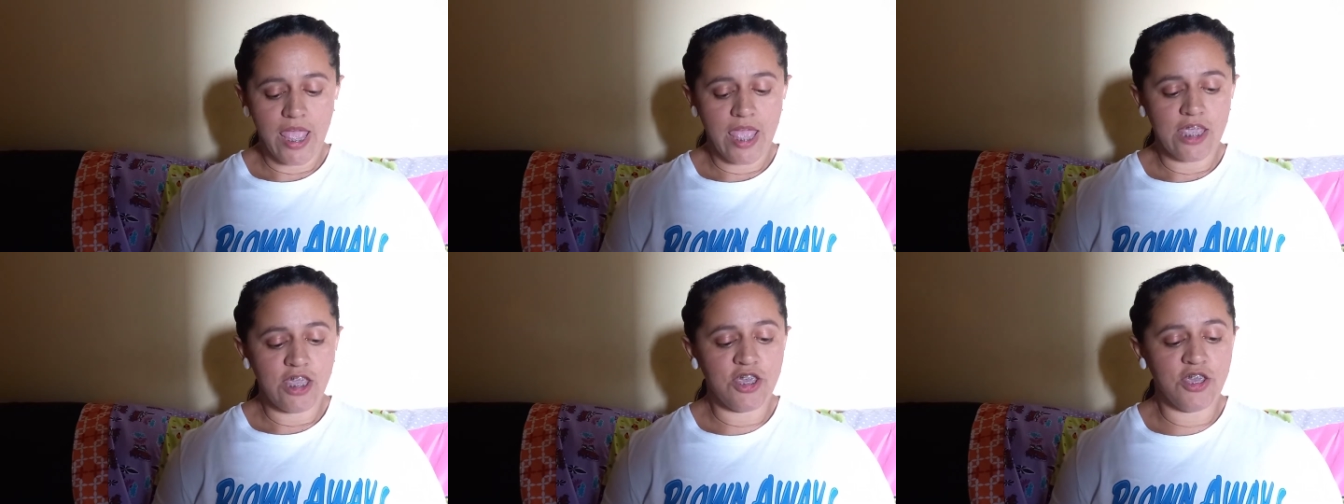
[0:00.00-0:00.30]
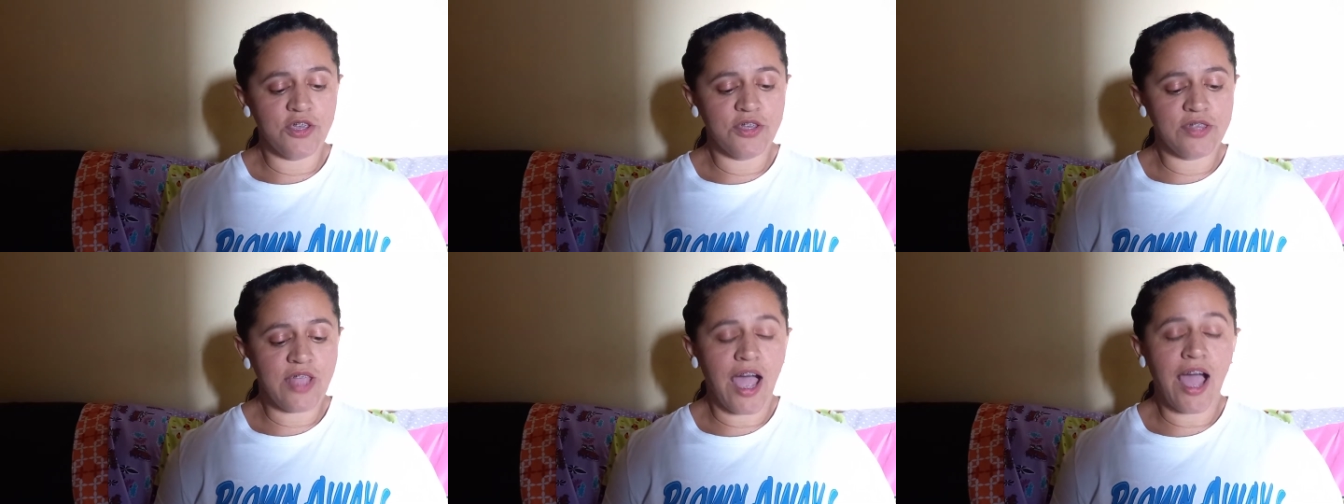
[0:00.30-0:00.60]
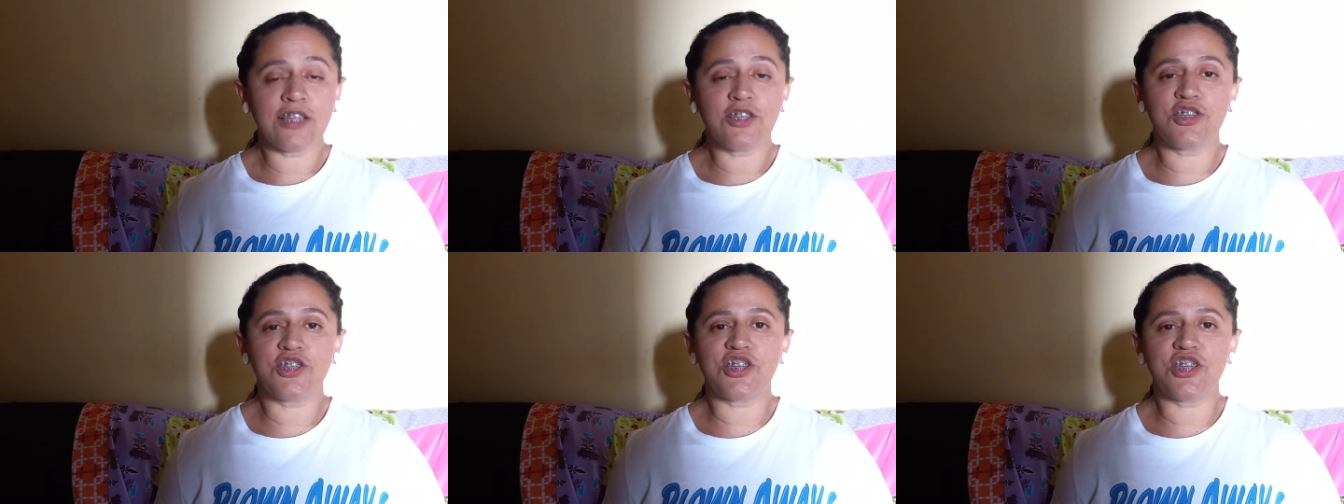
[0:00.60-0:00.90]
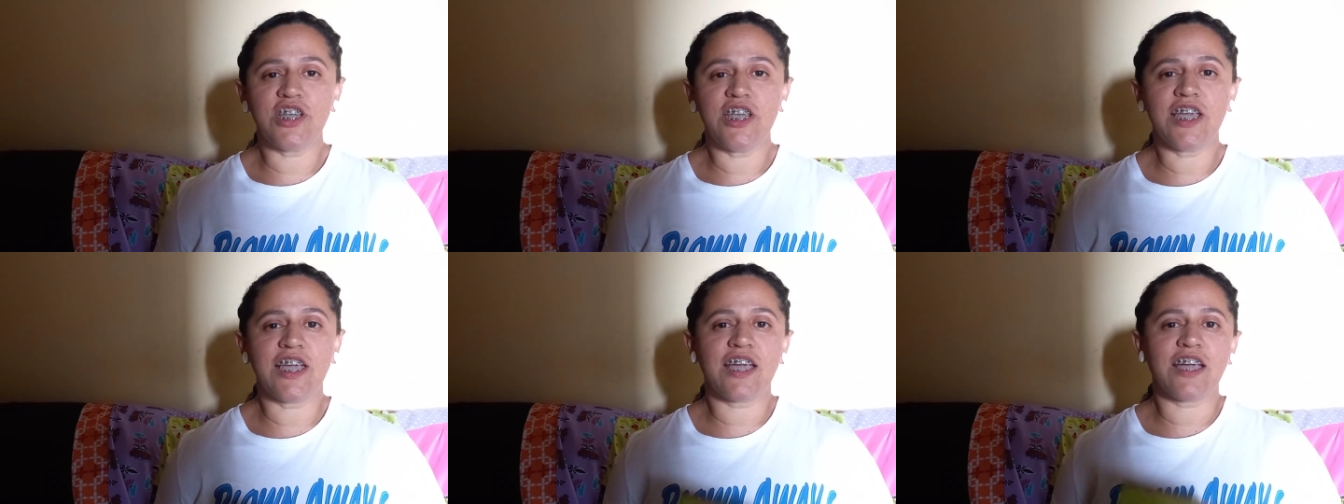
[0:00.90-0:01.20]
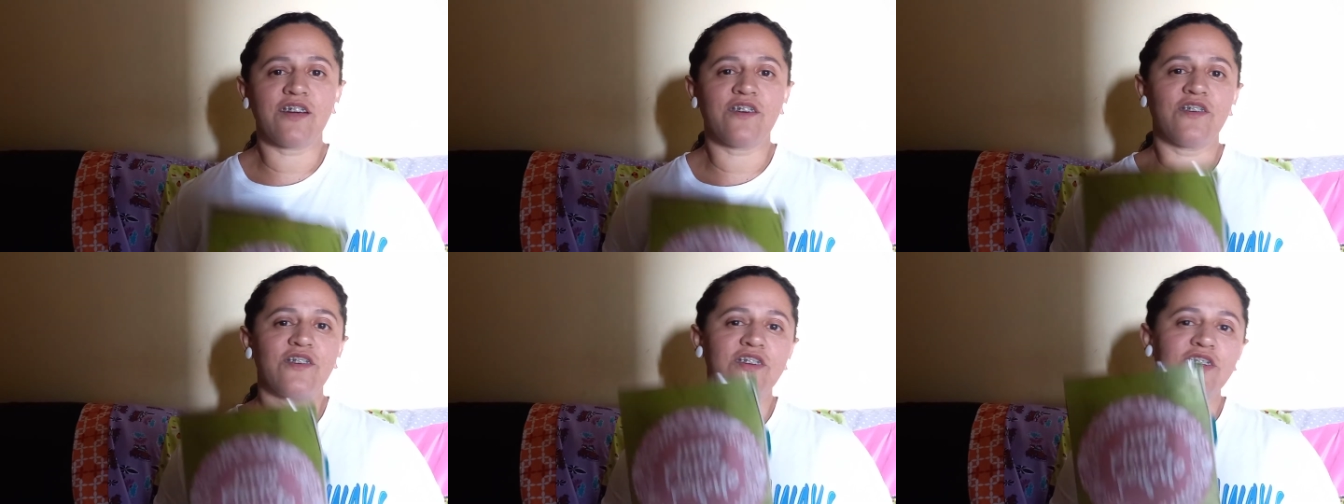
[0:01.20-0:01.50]
E dar a
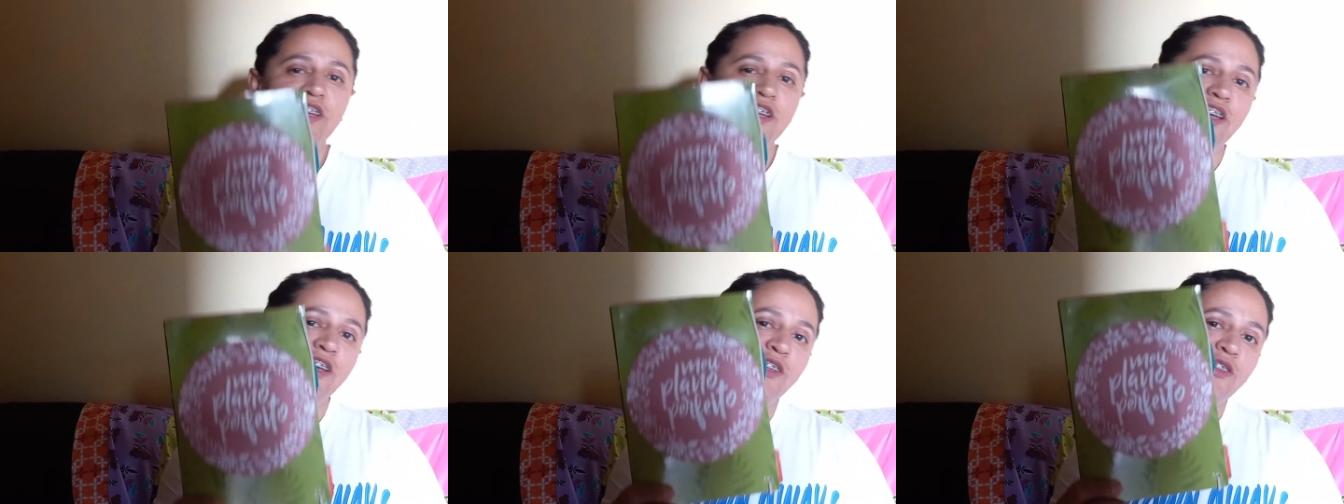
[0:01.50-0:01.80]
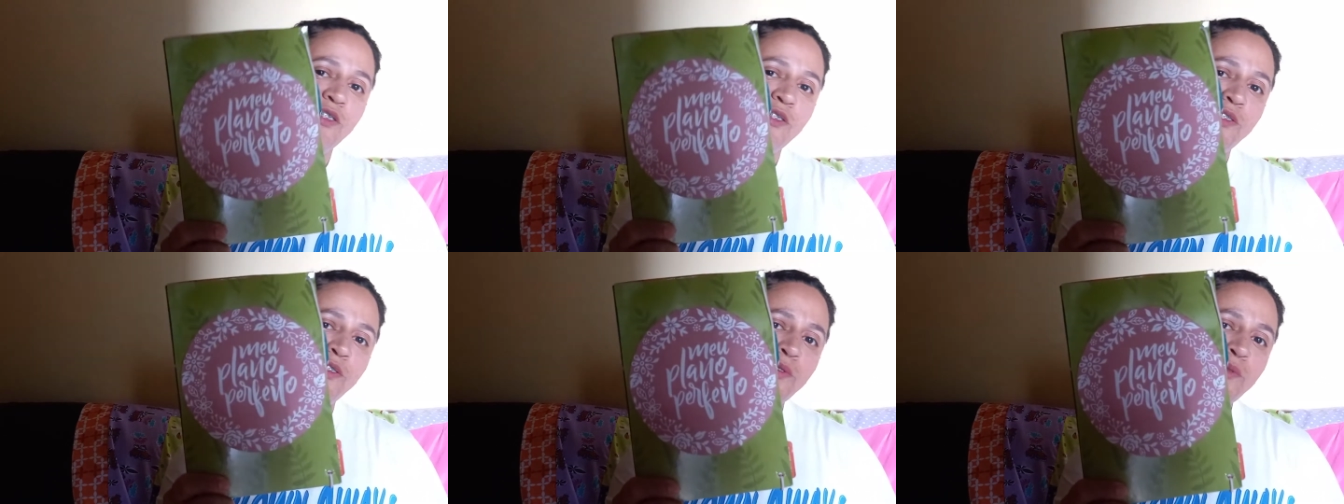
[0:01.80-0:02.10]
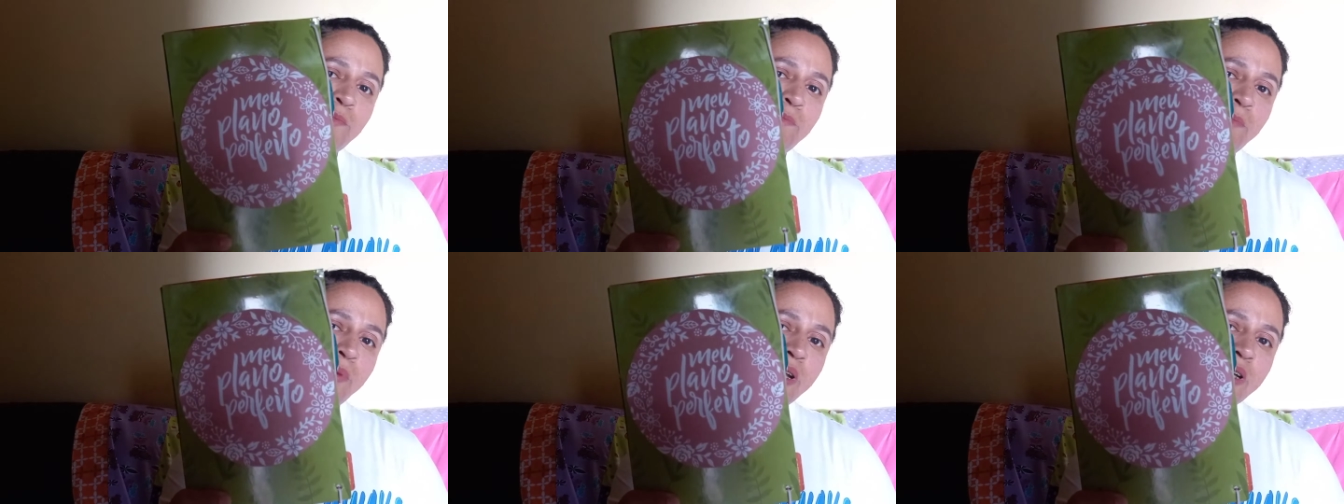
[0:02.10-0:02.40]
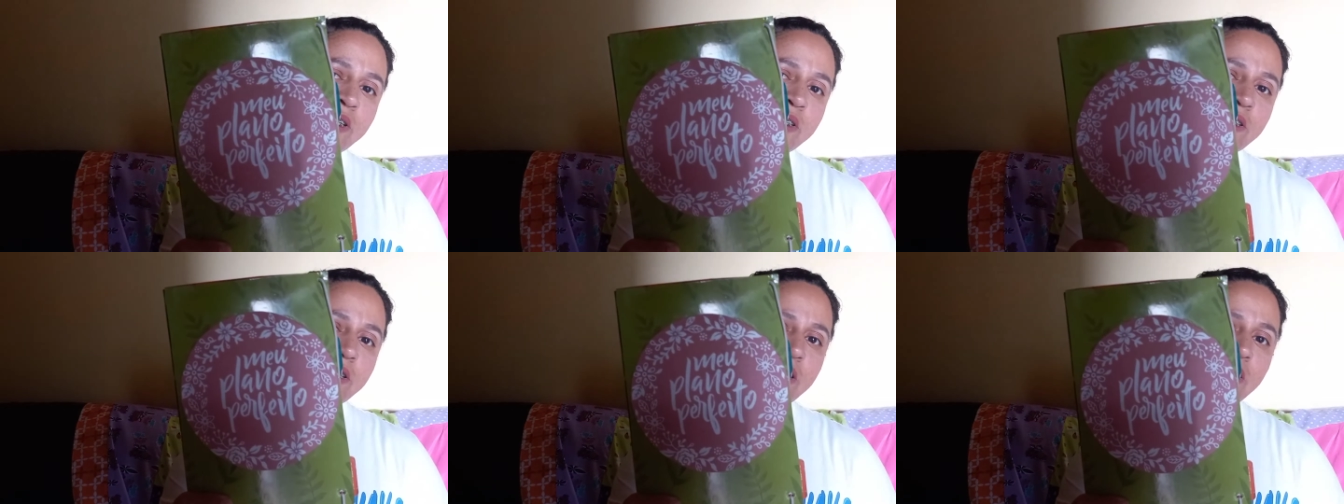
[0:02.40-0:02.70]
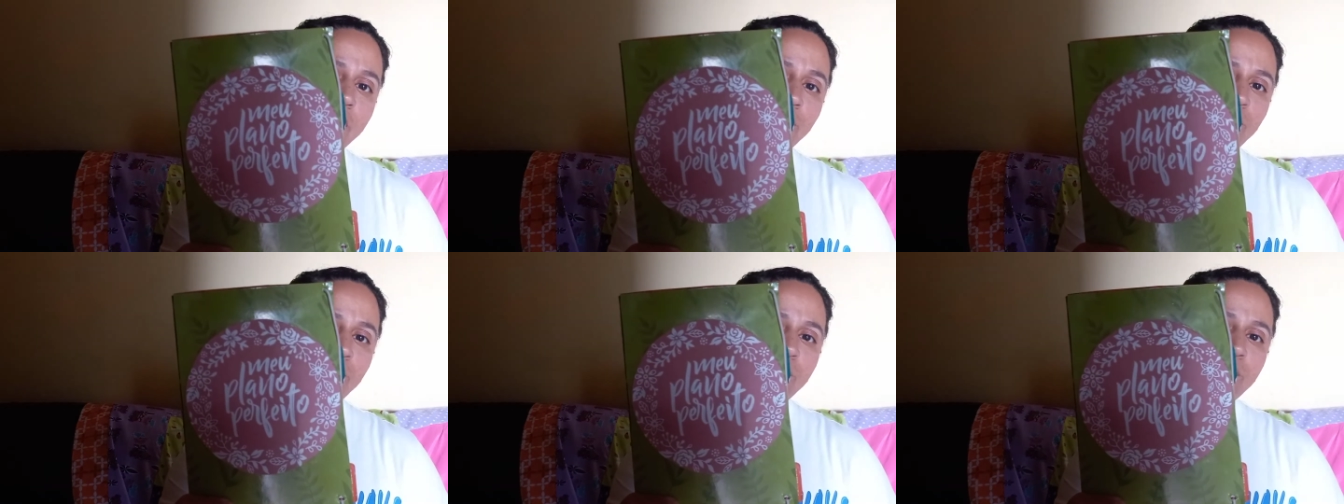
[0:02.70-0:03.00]
dica ó, de um
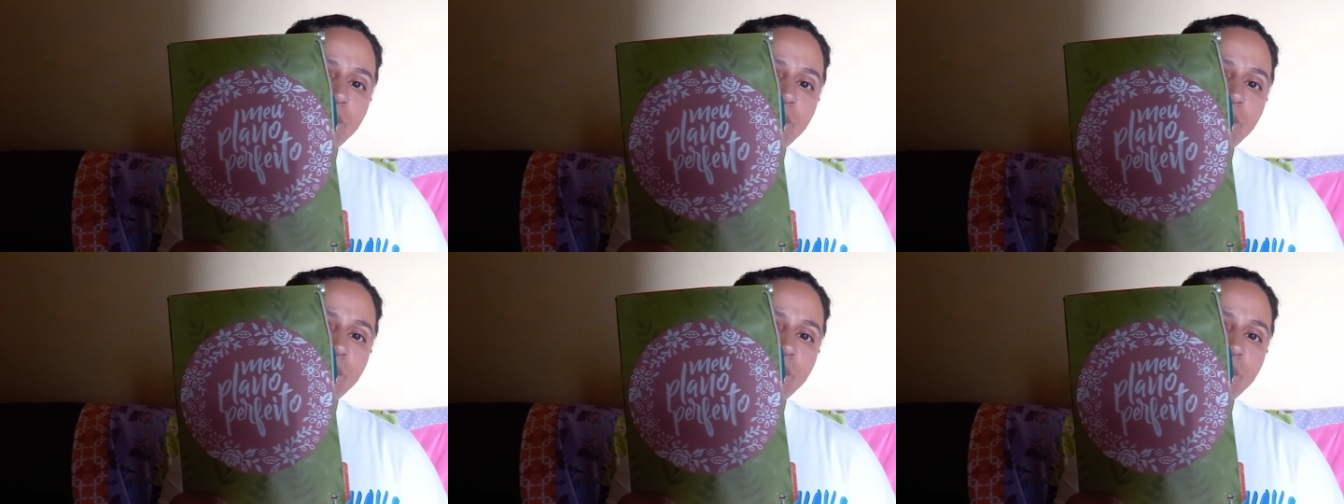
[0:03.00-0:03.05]
planner.